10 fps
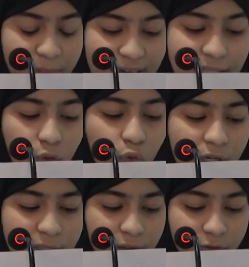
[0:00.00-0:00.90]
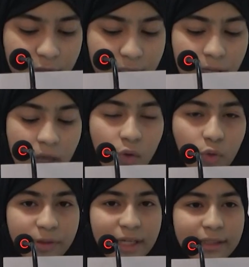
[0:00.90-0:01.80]
بيد كل طفل
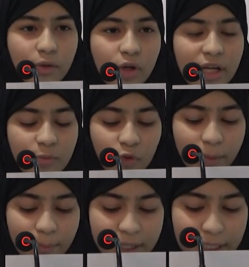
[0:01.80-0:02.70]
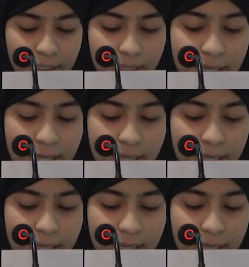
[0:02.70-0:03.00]
وبيد كل مربي